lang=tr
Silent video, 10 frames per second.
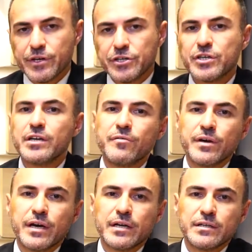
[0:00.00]
işten eve
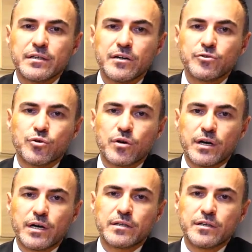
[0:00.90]
geldikten sonra
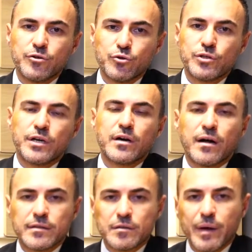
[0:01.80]
ayaklarını yükseğe
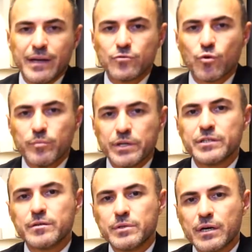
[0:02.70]
kaldırıp en az
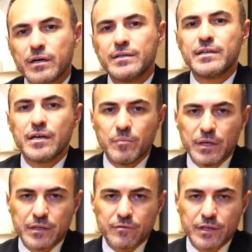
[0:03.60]
15-20 dakika
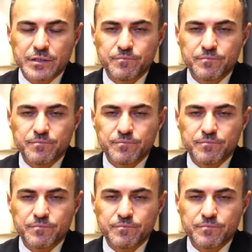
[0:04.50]
dinlenmeleri var.